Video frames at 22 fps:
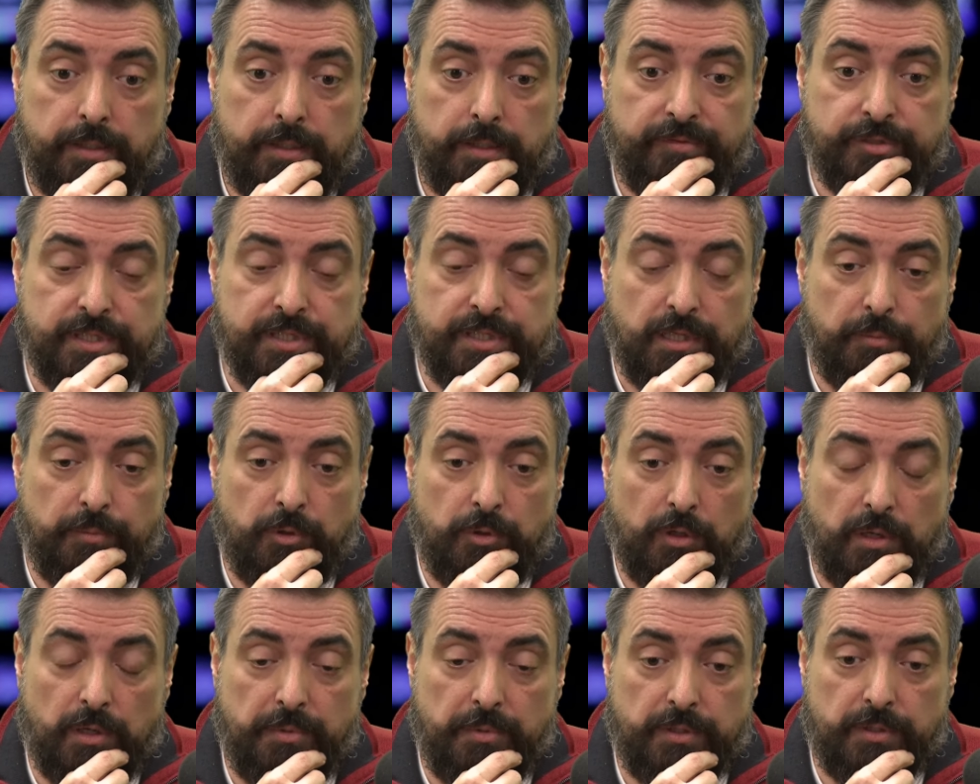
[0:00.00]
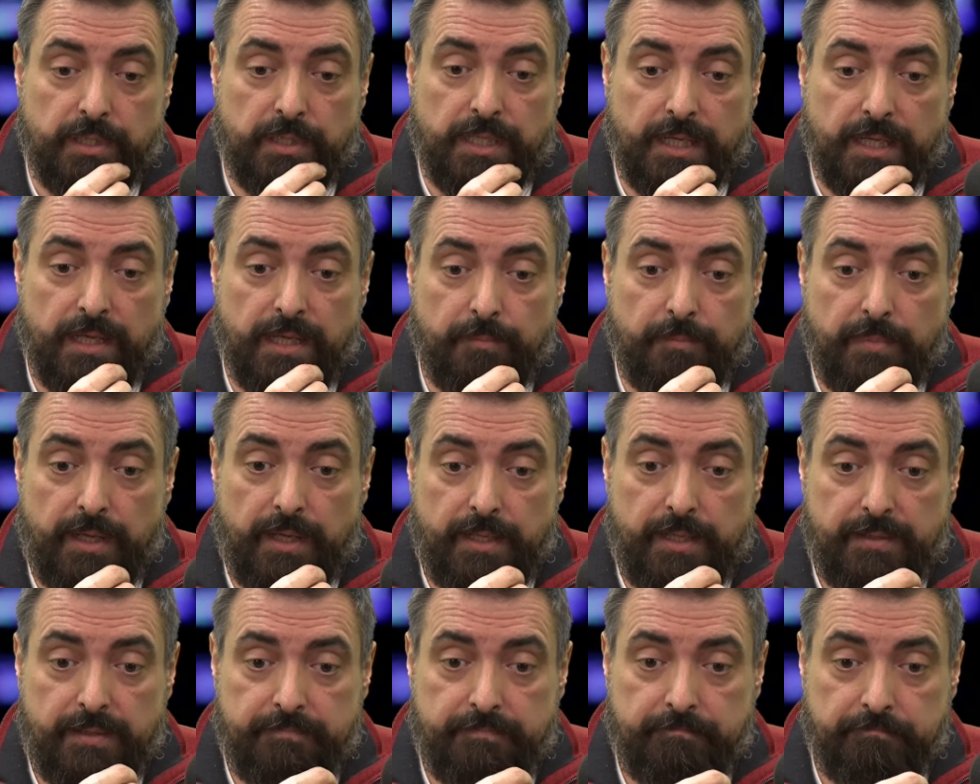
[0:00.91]
Wszystko było robione na
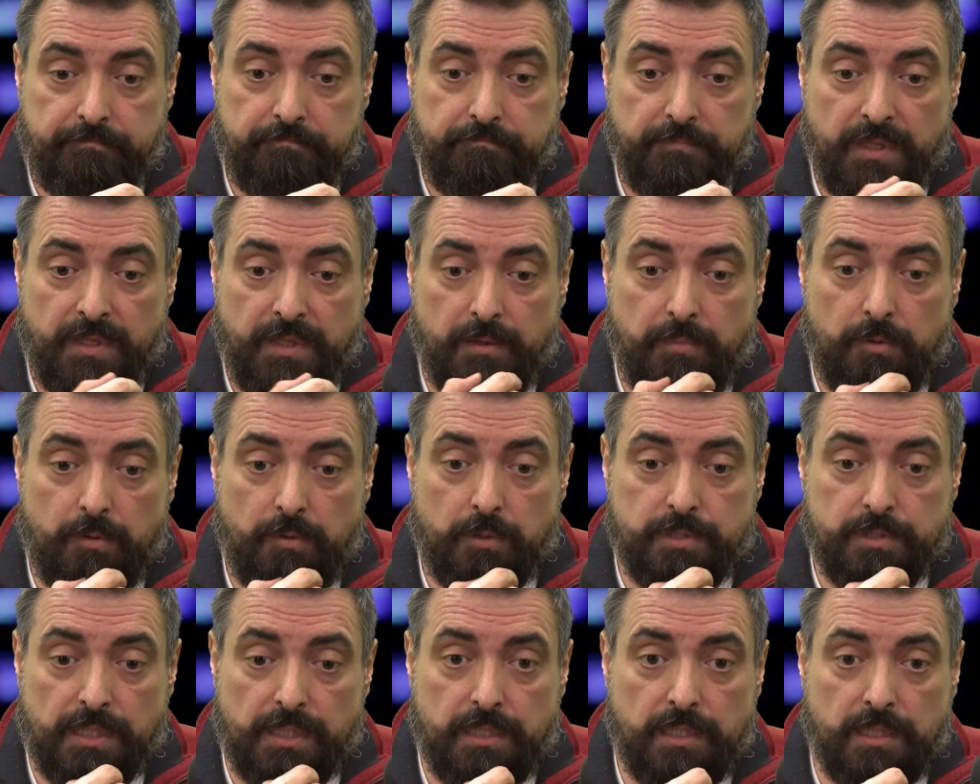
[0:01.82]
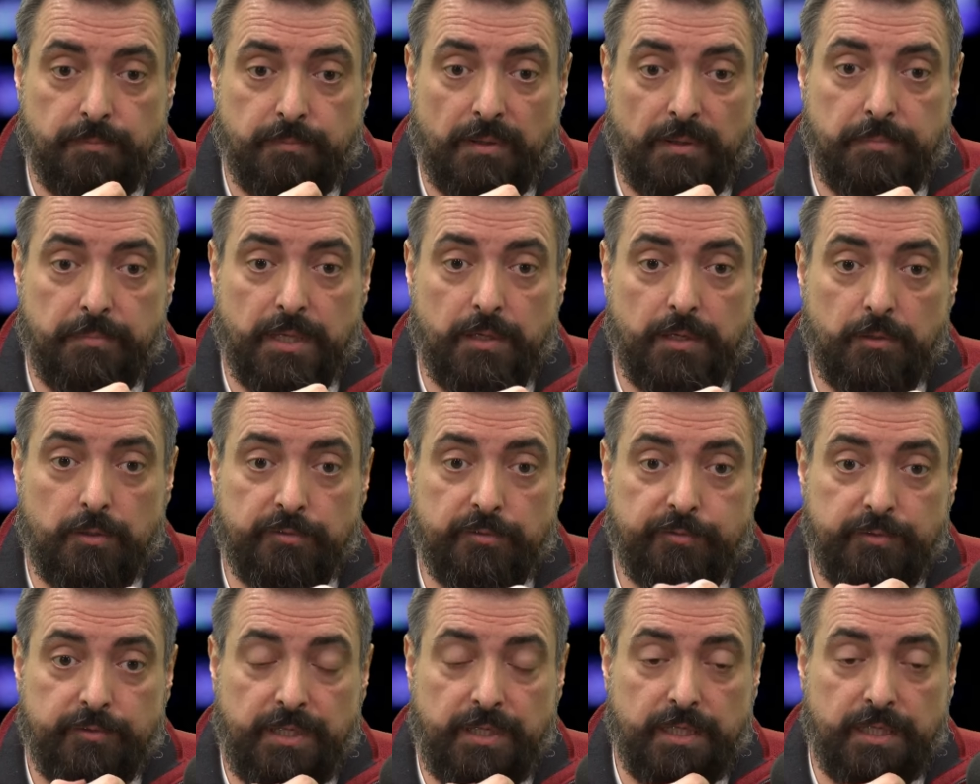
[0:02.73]
gębę, nie było żadnych
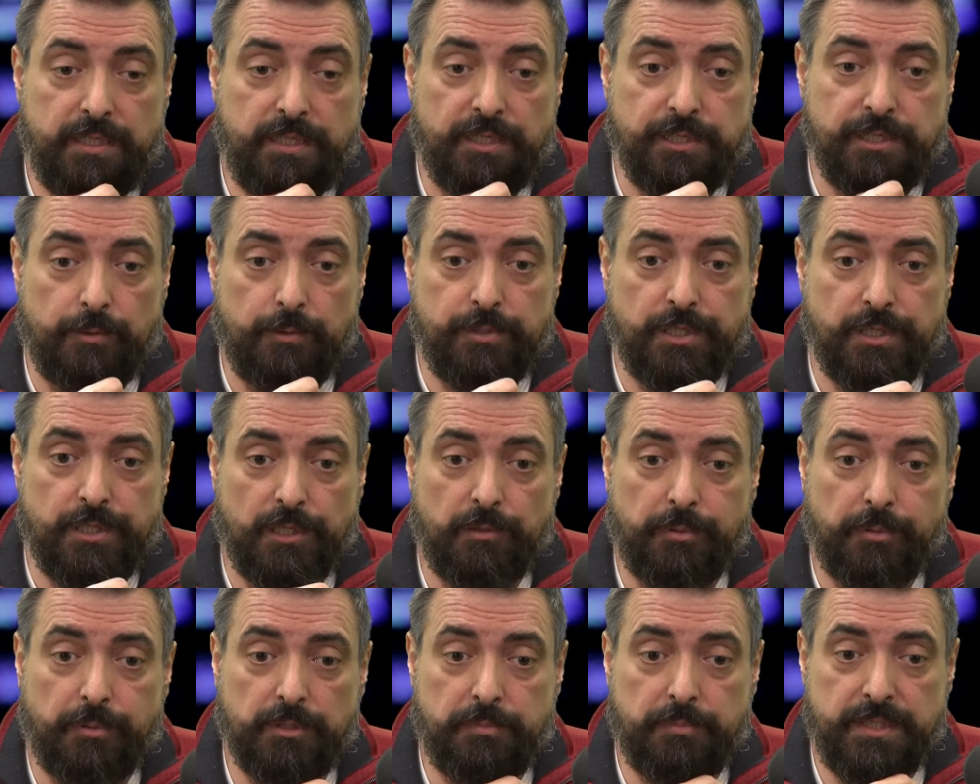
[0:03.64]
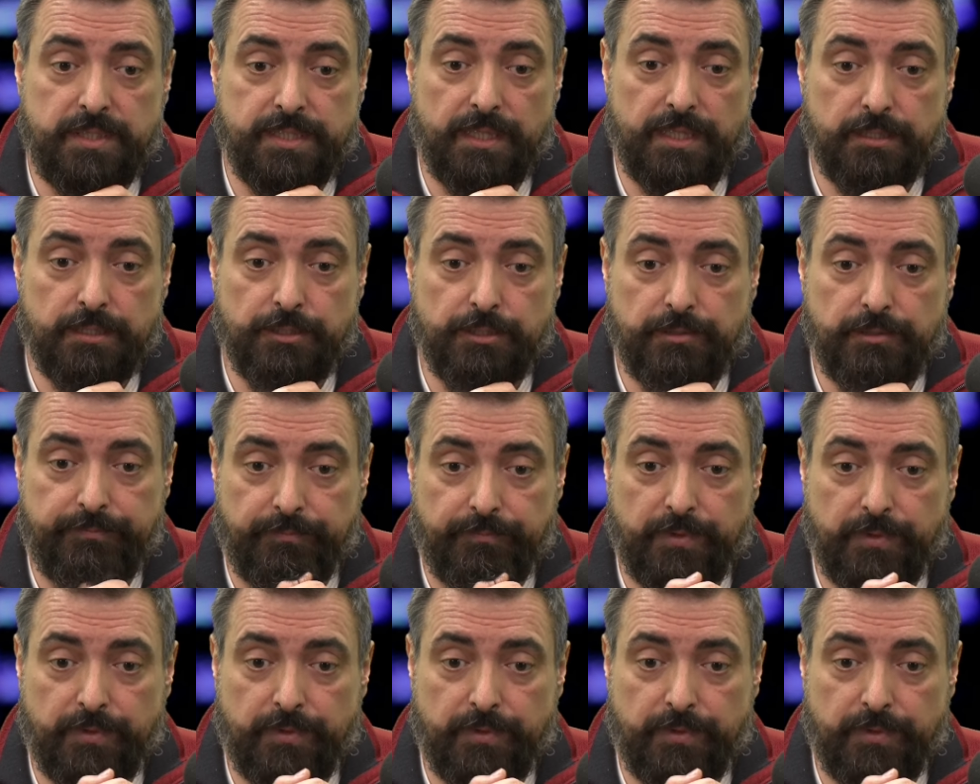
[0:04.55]
papierów, nikt nie chciał niczego podpisać.